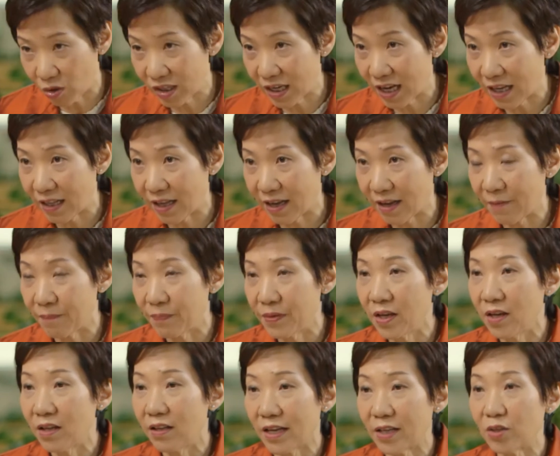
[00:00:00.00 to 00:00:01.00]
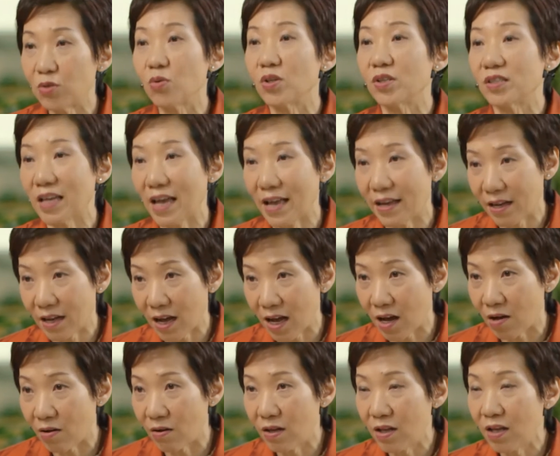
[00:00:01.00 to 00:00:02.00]
录下来，来做参
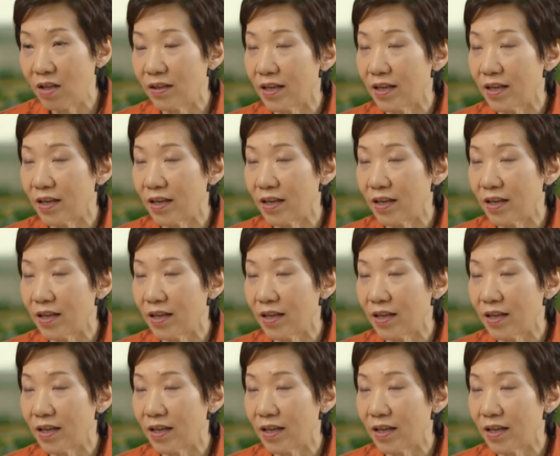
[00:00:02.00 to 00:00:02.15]
考。